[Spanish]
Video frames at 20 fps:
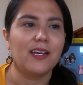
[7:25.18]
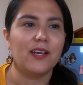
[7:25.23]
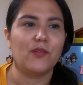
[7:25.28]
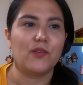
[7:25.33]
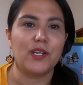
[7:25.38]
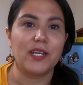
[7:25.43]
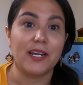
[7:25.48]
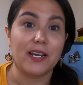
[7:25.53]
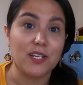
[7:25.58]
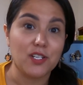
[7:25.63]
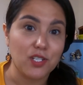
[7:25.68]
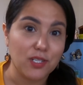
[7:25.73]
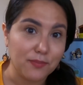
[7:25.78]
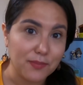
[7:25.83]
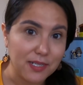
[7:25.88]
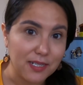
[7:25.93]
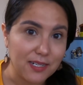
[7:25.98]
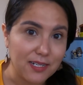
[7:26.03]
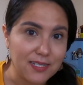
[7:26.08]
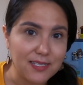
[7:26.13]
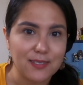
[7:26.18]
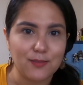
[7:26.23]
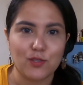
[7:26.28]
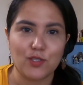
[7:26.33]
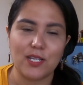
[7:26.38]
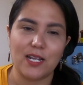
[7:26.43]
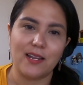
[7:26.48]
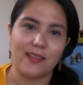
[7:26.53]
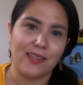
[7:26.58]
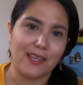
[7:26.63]
onegaishimasu.
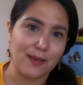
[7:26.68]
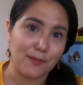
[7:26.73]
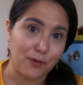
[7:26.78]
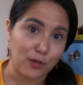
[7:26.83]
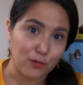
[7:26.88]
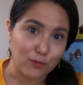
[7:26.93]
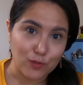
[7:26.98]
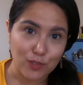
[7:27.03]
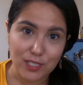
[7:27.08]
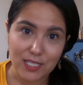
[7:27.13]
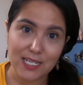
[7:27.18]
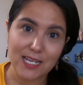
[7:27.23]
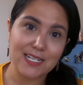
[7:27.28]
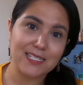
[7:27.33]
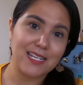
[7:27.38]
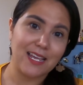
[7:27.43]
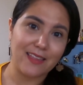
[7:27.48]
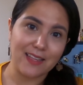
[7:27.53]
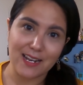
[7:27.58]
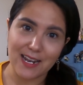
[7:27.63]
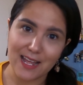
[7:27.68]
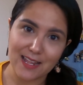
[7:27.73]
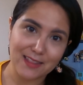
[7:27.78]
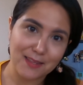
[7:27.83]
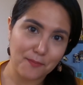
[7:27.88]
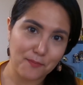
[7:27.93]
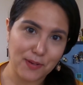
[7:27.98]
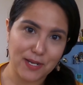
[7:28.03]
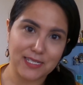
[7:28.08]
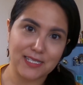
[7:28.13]
O sea, le dije, buenos días,
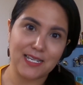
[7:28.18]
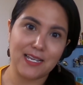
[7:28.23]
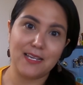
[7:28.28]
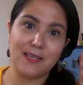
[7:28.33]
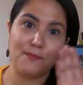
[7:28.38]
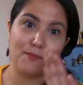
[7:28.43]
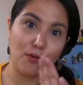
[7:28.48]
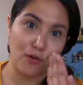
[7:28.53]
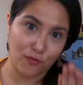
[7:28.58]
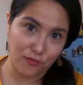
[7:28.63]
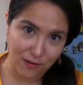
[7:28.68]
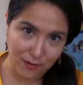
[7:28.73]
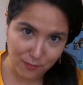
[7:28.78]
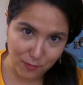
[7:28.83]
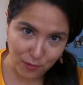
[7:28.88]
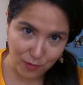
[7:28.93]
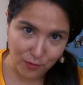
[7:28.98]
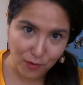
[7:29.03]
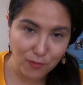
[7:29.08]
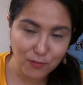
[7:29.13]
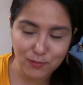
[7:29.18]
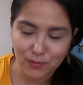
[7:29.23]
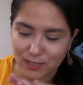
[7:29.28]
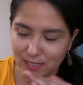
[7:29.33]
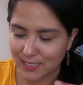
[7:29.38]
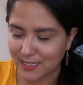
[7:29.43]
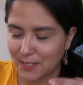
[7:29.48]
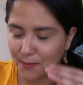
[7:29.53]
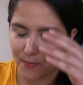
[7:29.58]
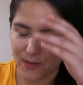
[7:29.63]
adelante, pase y por favor, ¿no?
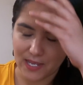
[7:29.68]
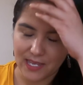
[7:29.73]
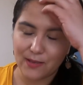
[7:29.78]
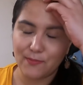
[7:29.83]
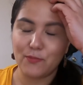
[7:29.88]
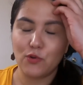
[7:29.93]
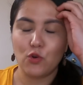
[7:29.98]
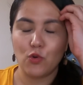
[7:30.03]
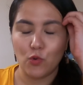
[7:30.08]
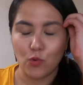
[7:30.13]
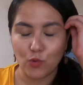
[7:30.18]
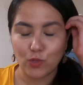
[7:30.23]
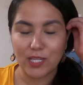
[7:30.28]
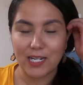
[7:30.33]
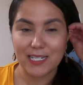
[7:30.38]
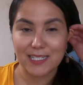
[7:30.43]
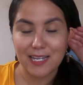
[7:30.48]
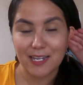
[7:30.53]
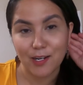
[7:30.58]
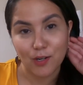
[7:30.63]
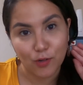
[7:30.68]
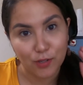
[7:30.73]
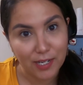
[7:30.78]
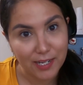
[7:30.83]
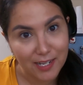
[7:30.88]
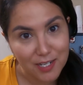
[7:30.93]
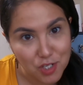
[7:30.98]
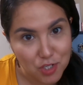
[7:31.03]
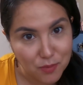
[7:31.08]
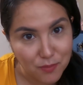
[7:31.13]
Porque siempre que puedo utilizar el
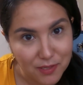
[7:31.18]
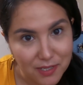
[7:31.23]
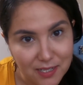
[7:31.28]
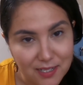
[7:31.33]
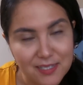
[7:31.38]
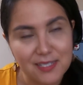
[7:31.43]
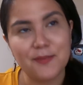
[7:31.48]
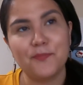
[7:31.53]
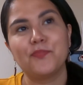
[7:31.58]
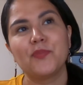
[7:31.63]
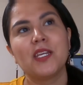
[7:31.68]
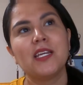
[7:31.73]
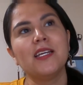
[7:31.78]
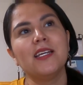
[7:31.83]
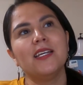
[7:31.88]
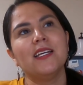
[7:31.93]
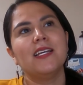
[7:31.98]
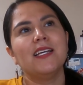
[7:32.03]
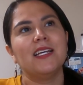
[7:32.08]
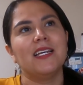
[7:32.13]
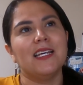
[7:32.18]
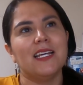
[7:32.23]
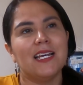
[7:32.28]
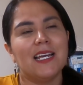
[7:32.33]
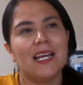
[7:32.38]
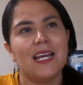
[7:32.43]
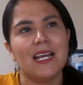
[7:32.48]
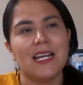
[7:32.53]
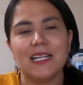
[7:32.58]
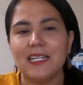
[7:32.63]
onegaishimasu.
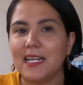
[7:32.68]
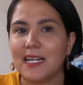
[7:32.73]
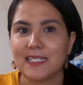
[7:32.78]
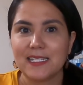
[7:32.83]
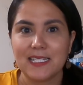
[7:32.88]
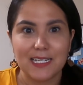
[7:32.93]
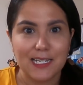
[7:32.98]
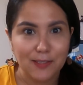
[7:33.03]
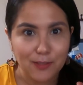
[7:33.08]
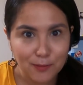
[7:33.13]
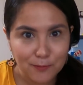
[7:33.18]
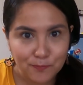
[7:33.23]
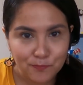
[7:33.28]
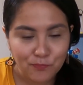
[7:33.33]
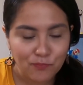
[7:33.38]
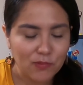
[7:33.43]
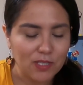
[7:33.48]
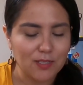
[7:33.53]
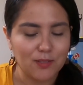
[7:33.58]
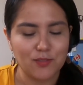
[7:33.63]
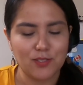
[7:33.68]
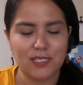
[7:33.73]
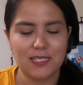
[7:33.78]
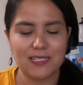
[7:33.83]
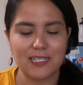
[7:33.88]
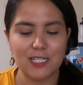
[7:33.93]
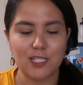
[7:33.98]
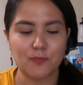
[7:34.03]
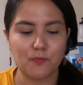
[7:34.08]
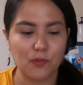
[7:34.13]
Y así quedó
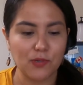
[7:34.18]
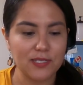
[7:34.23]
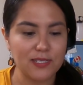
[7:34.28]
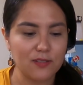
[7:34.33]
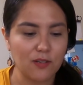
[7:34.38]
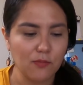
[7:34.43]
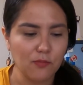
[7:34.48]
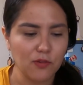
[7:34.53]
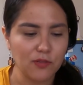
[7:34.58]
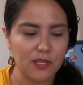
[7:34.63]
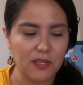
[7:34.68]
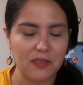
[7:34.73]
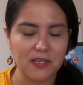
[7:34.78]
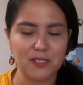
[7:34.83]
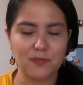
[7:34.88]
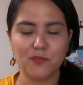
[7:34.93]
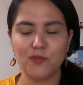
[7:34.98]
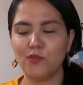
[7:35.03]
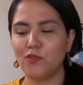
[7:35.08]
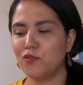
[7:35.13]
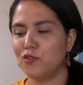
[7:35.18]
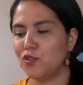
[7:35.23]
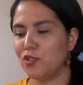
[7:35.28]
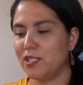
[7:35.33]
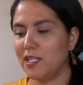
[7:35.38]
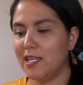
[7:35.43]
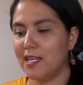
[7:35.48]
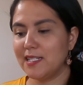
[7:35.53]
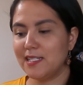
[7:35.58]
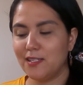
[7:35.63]
entonces después como de 10 minutos yo
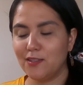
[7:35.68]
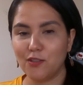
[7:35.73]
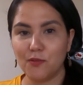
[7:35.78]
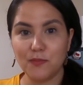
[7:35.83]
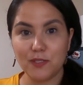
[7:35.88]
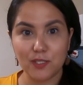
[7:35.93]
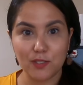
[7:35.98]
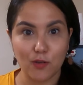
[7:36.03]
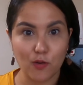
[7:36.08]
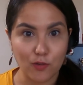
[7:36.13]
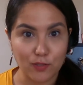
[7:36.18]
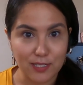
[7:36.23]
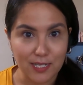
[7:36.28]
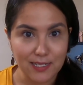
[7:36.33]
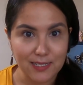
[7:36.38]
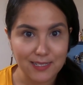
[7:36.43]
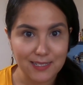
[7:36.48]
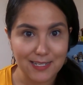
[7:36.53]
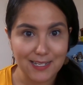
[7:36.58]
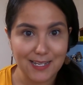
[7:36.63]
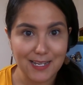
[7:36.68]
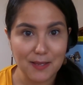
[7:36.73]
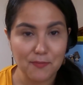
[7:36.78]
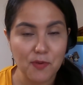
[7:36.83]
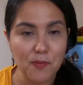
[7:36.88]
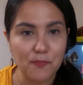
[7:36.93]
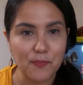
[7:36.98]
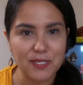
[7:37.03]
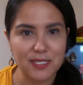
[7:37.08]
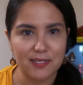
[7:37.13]
seguía haciendo mis cosas y
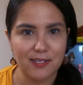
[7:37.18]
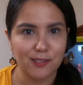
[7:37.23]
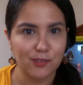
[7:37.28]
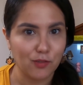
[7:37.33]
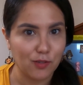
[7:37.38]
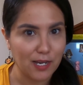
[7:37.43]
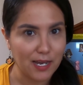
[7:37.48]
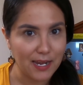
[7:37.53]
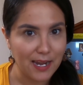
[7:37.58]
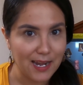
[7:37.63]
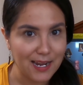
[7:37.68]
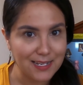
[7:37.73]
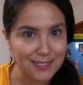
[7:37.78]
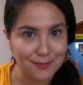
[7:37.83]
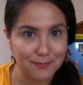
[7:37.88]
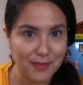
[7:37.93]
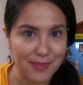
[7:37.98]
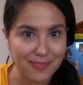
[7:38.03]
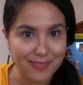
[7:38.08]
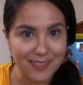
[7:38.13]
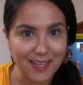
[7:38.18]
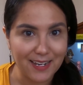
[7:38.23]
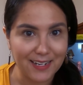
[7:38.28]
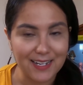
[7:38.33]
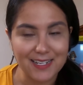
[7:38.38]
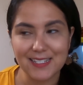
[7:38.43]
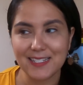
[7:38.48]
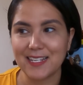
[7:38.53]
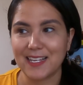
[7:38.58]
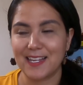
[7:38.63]
me empiezan a tocar en las
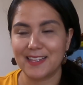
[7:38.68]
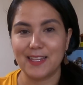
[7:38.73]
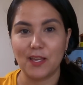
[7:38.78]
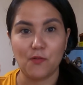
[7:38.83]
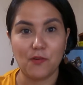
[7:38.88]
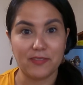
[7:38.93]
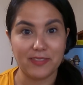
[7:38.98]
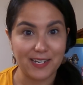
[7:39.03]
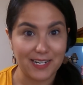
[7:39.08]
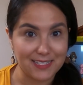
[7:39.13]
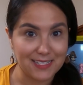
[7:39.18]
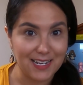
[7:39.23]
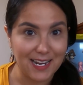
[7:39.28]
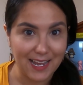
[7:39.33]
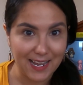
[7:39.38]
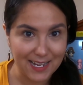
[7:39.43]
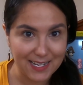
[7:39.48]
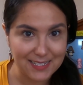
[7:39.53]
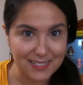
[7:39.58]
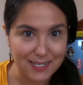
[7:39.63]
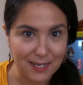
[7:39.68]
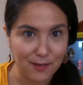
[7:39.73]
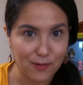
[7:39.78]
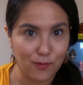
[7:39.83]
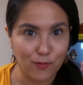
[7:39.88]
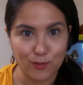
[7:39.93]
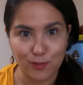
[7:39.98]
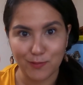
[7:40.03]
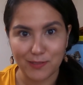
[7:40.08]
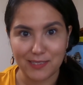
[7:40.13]
ventanas que tengo atrás de la casa,
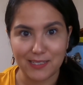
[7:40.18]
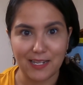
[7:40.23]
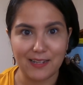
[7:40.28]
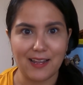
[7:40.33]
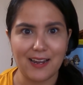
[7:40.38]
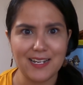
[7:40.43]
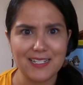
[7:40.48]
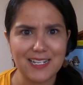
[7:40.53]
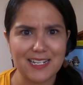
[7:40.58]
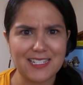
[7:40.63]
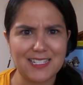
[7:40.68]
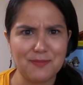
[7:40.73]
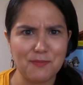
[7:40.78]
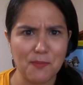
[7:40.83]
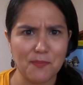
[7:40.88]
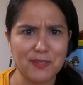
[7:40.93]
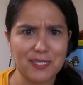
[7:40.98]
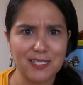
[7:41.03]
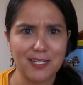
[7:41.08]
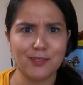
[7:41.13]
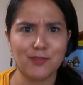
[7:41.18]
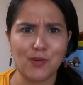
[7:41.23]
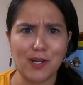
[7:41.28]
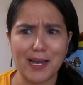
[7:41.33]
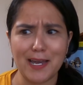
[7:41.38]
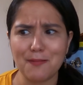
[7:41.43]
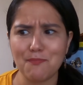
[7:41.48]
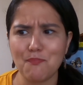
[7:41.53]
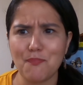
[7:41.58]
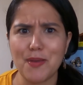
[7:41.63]
con los ventanales, así me empiezan a
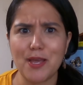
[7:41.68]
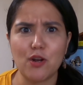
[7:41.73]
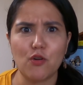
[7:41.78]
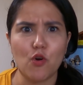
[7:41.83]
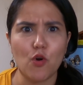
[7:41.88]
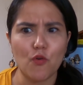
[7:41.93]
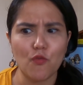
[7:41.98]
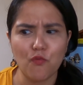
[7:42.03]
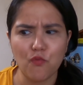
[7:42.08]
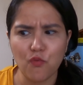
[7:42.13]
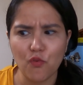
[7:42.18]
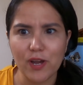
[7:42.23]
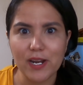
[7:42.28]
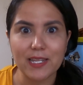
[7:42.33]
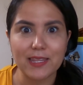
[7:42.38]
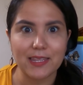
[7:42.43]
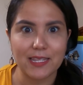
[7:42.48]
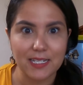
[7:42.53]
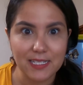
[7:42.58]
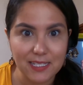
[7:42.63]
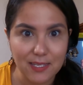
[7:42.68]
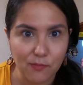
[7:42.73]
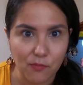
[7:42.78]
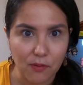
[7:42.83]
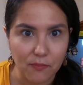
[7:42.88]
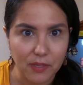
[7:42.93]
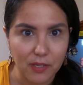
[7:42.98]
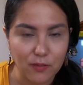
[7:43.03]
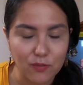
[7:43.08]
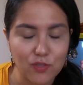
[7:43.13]
tocar, pero
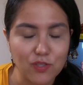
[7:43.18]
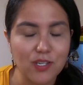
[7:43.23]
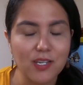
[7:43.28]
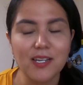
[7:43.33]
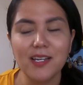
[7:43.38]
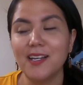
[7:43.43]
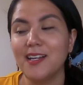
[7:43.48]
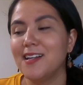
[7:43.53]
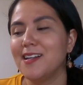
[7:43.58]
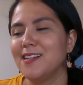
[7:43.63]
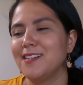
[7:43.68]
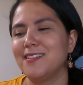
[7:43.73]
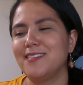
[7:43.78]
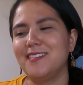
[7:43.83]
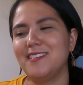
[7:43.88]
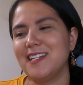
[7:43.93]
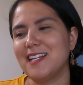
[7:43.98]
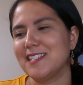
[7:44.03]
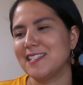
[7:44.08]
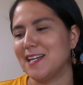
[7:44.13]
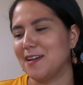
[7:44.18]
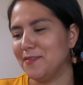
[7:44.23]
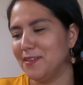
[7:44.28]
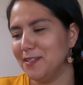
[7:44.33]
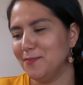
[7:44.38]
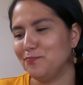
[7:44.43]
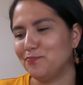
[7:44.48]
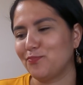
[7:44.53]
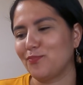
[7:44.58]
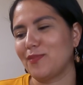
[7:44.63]
fuertísimo amigos. Ya
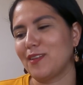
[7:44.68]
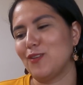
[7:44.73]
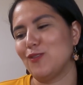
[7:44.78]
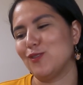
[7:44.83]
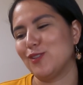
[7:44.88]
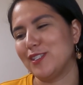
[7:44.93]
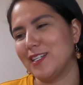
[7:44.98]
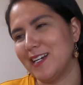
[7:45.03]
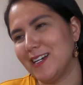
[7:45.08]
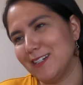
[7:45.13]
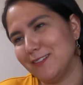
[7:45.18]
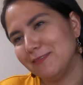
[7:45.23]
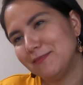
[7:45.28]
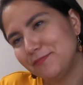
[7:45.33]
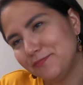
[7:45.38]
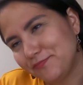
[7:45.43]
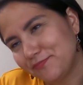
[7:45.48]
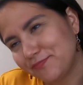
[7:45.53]
saben, o sea,